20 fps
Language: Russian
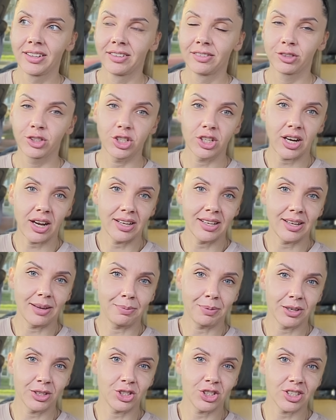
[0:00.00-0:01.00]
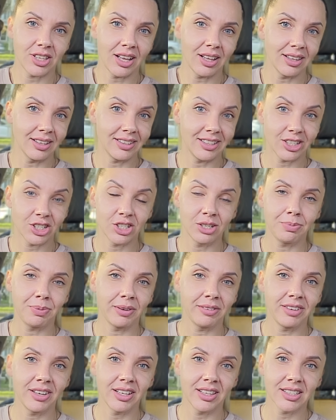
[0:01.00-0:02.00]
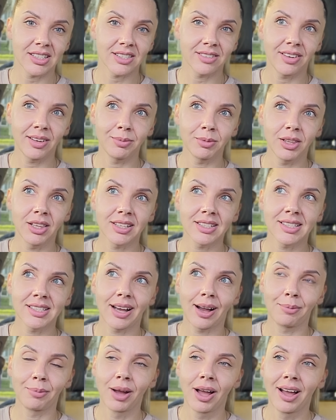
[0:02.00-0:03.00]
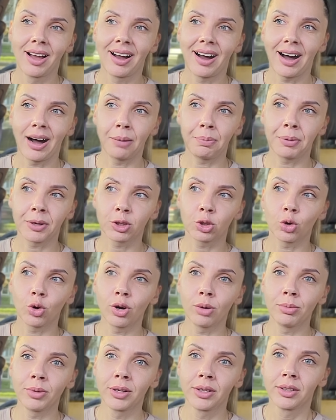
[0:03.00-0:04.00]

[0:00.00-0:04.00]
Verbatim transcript: Вчера я прочитала и даже не поверила своим глазам. А потом